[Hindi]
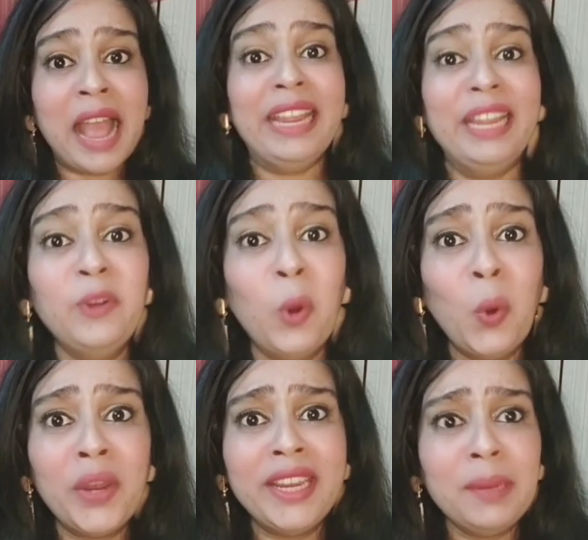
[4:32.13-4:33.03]
इनो
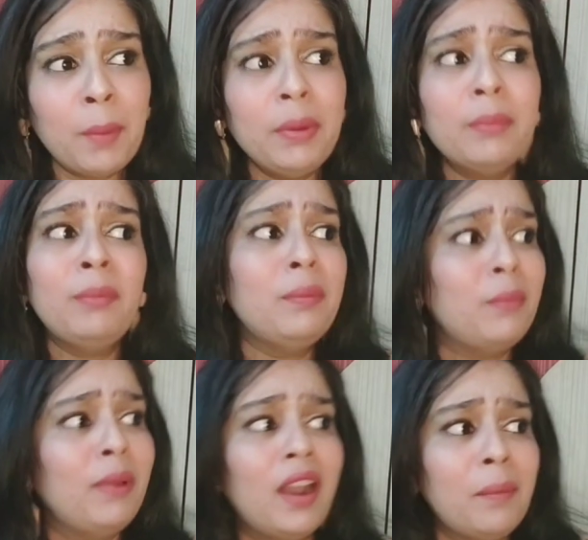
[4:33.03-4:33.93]
नहीं नहीं मम्मी मम्मी
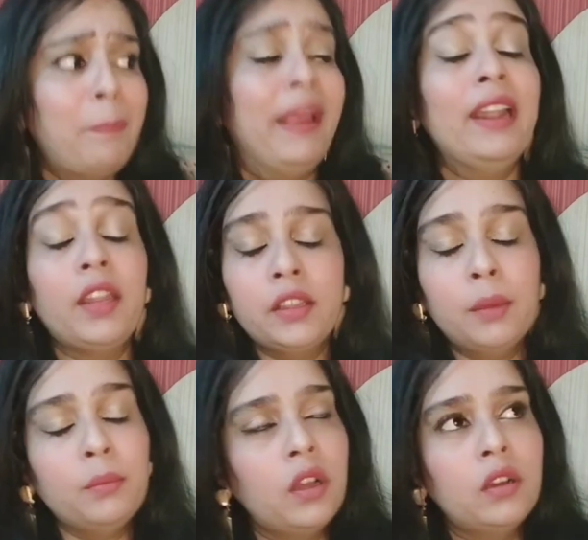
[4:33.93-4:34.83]
मेरा पेट
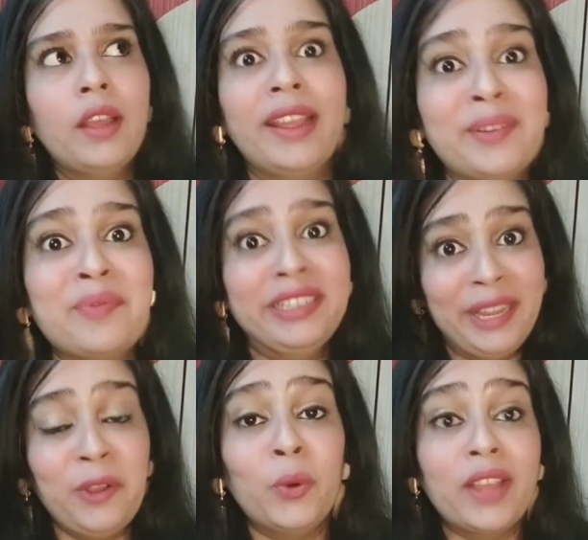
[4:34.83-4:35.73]
एकदम एकदम से
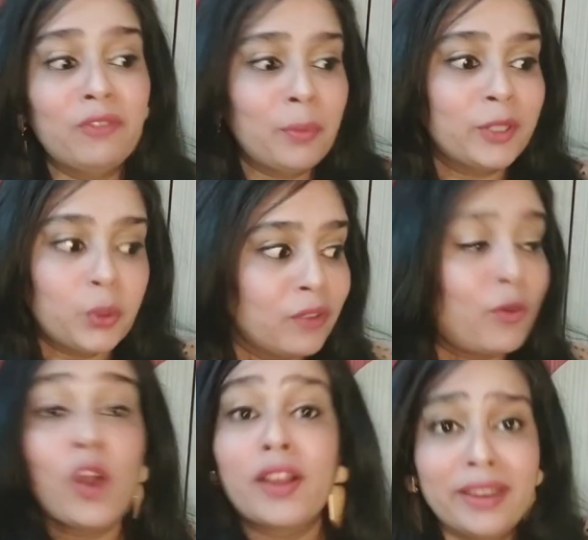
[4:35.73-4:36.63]
ठीक हो गया वो मैंने थोड़ा
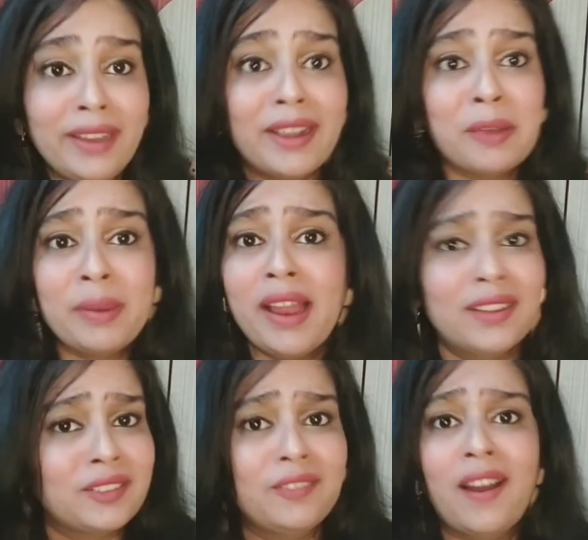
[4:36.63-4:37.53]
वॉक कर लिया घर में यहाँ
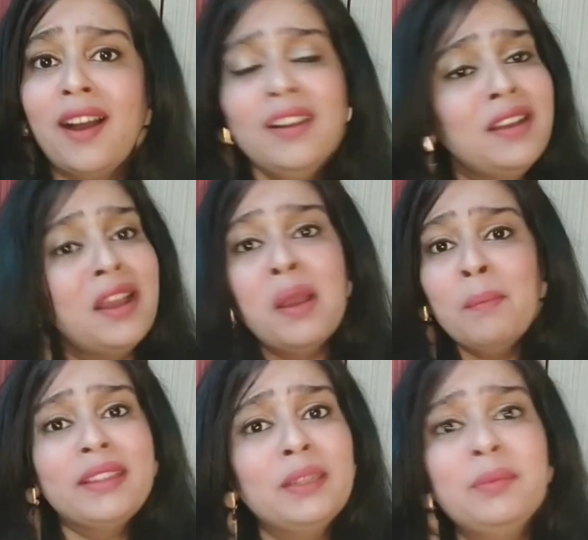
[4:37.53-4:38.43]
से वहाँ
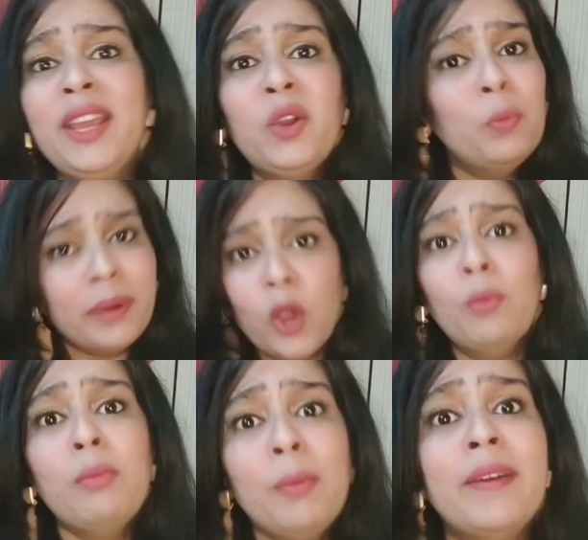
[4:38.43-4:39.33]
मैं एकदम ठीक हूँ बढ़िया हूँ
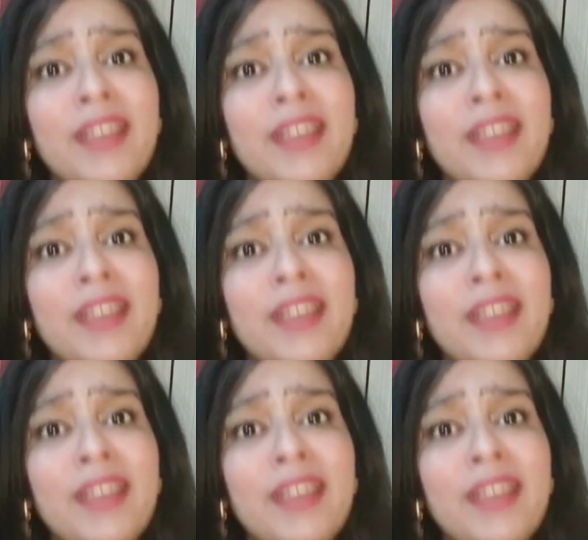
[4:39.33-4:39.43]
मम्मी बढ़िया